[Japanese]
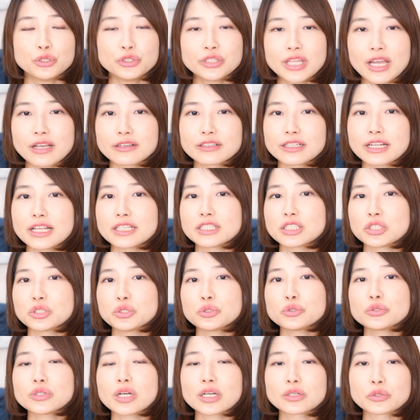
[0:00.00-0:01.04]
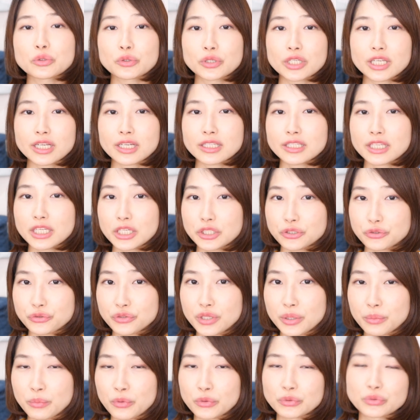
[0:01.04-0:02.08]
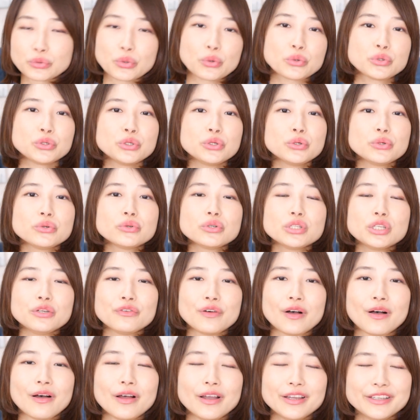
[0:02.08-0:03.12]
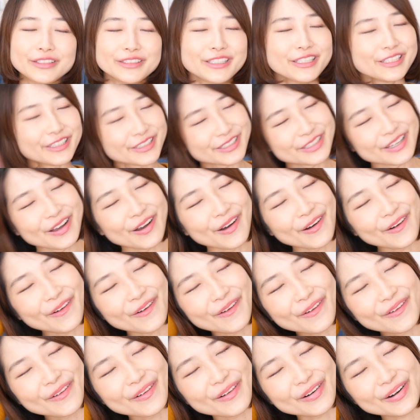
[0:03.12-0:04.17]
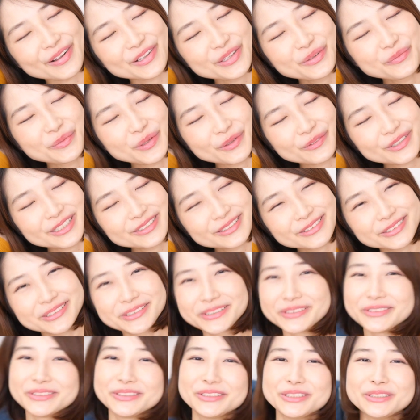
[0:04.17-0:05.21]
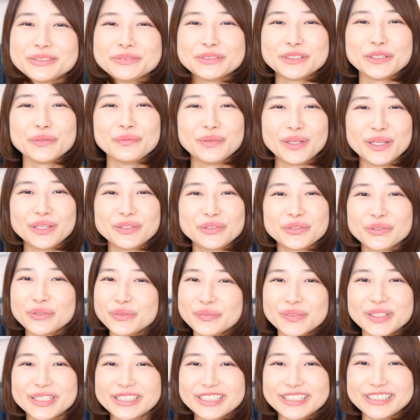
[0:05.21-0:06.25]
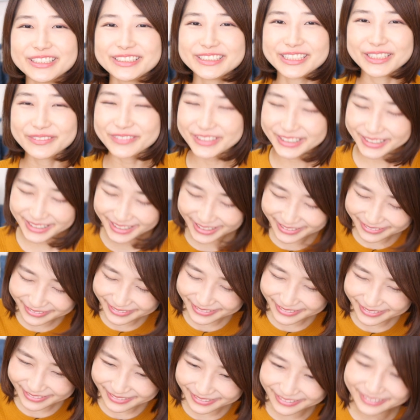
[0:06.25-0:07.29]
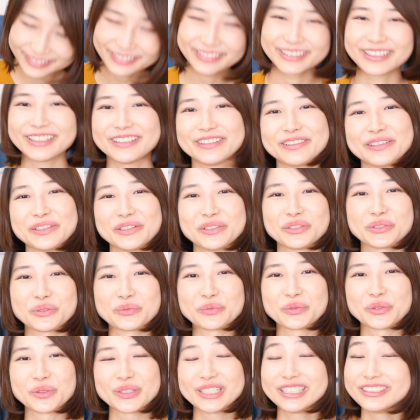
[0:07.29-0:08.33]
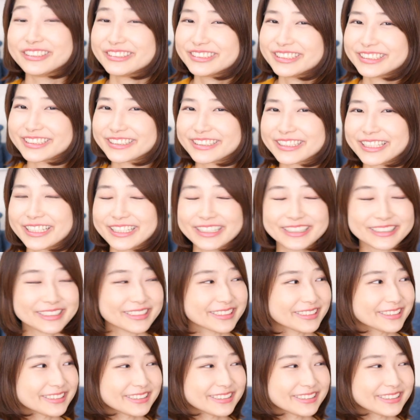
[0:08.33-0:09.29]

普段クラシック音楽を聴かない人でも読了後には「いやー柄にもまず YouTube でベートーベン聴いちゃいましたよ」なんて人もいるんじゃないかな